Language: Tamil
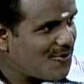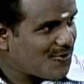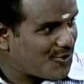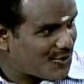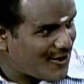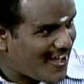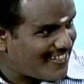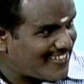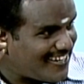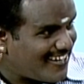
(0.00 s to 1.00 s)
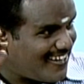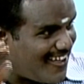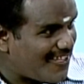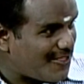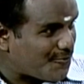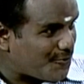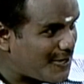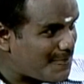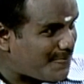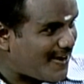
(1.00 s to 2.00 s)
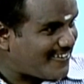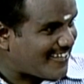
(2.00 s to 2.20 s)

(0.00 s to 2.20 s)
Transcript: குருநாதர் இல்லாத குயில் பாட்டு